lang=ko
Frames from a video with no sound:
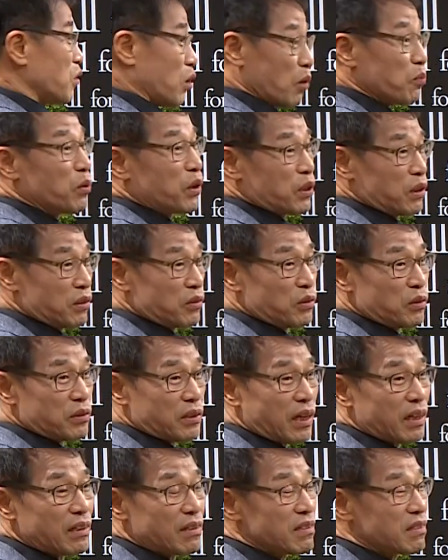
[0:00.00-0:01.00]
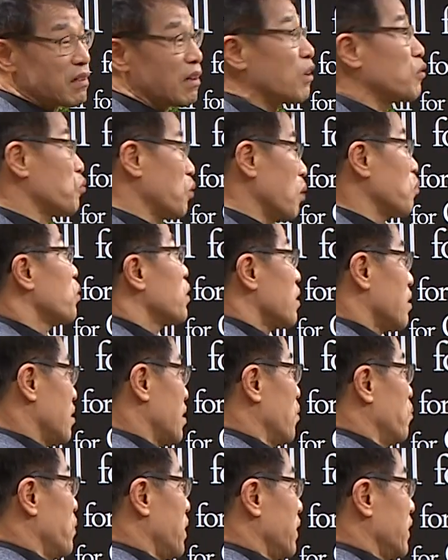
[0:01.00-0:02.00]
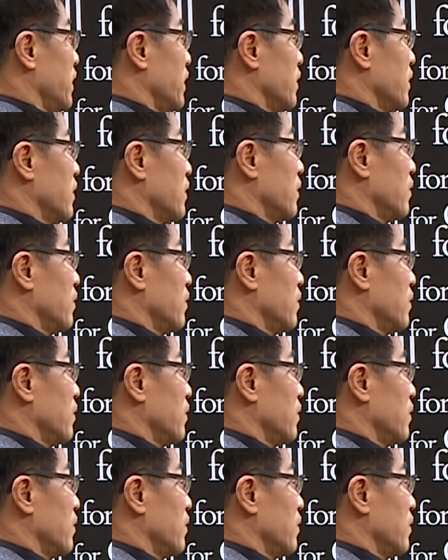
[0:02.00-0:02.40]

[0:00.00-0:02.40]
돼버리고 살인자가 돼버린단 말이에요.